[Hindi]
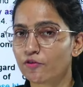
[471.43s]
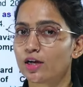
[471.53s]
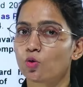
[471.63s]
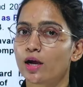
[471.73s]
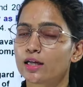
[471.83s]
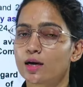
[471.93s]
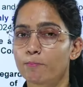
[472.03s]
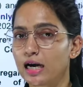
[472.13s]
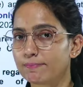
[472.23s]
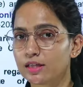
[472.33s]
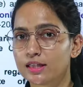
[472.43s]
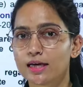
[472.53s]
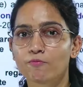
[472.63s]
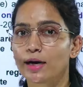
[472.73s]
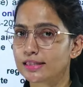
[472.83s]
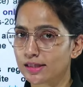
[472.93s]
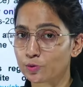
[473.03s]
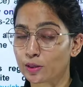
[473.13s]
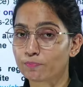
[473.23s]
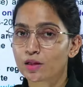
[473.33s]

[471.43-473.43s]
फेल हो गए कंपार्टमेंट दिया पास नहीं हुए